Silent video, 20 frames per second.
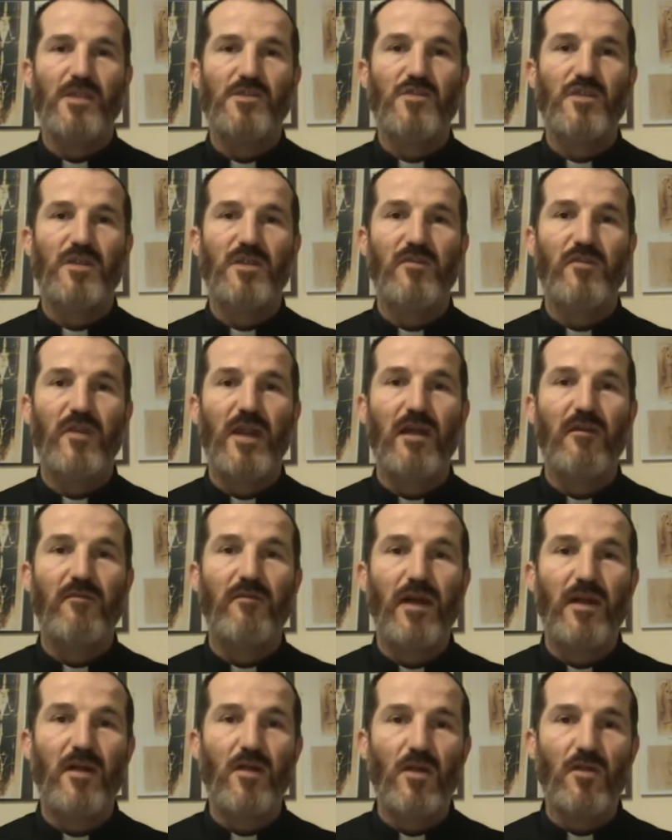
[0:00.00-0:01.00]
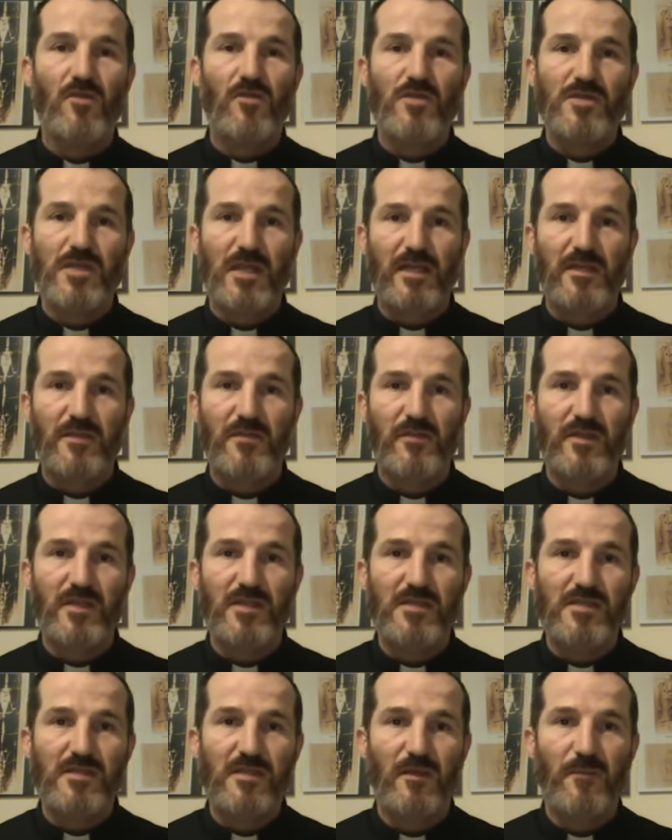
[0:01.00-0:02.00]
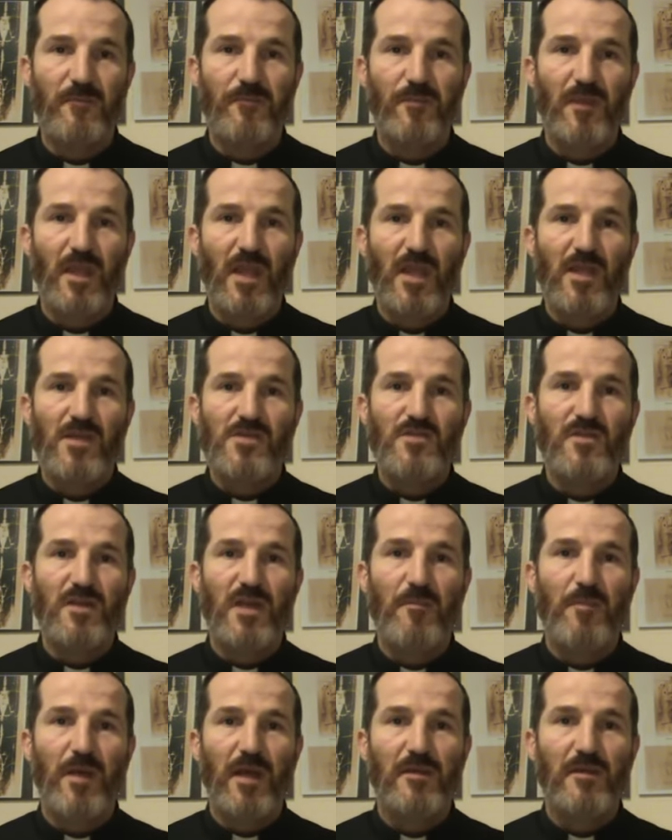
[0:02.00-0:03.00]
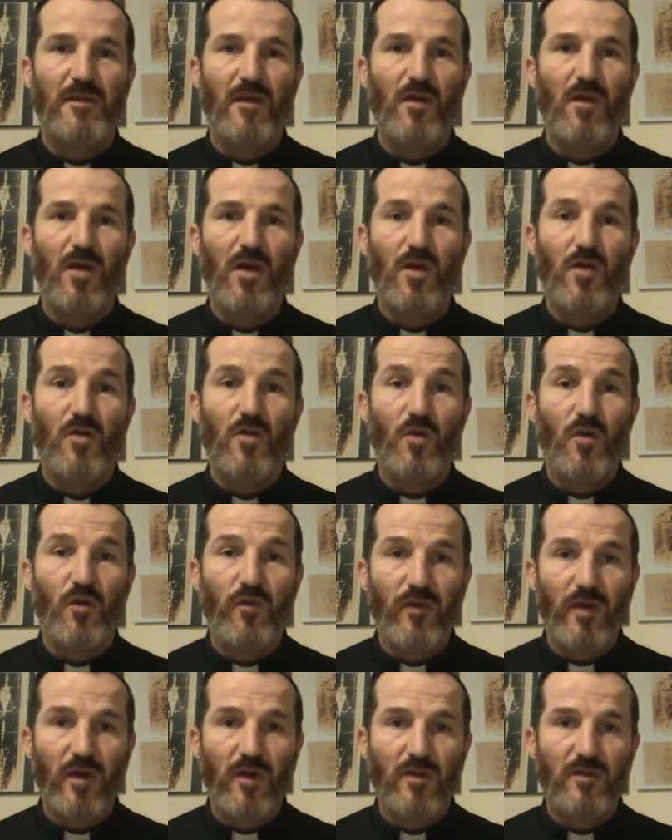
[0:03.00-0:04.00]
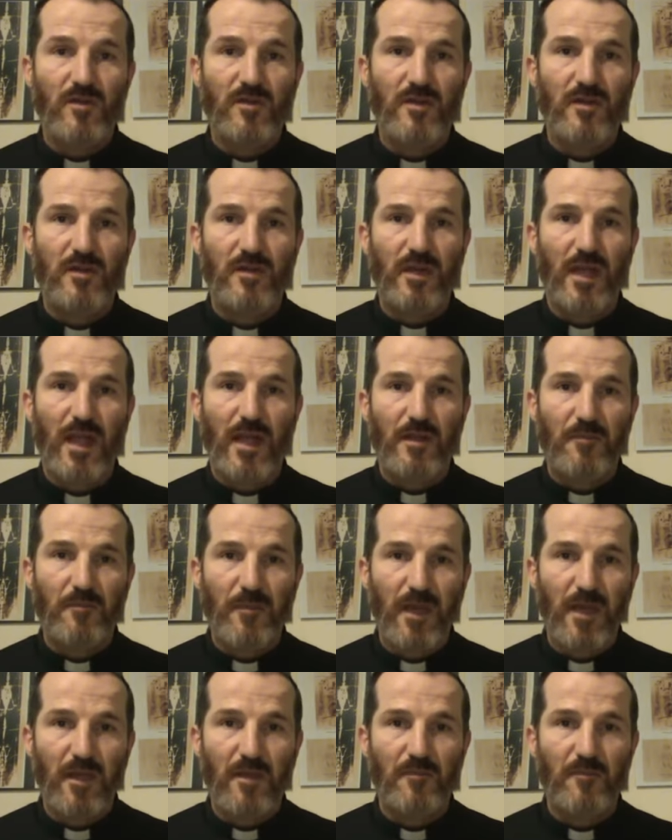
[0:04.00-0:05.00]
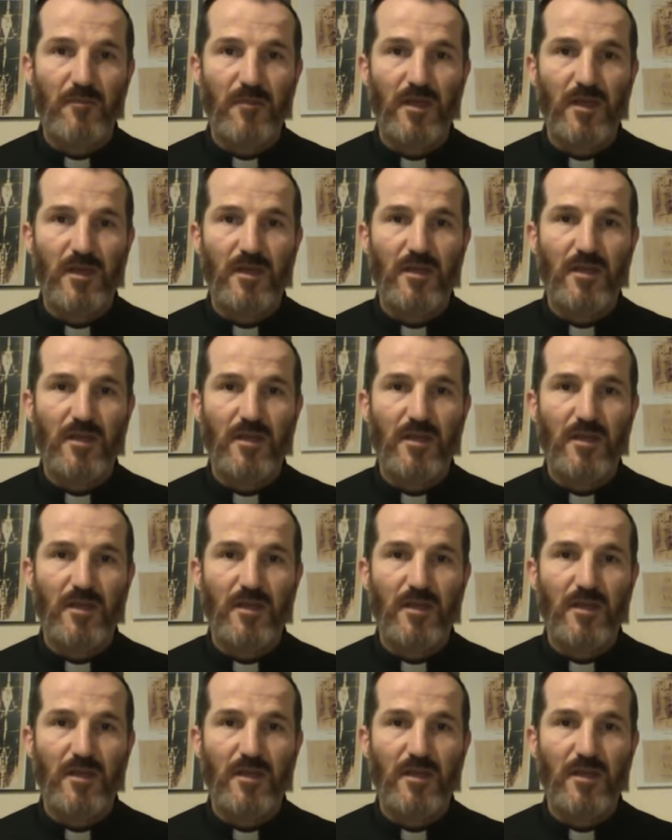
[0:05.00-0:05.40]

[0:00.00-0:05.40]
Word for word: Ce qui fait la valeur d'un sacrifice, ce n'est pas tant l'offrande elle-même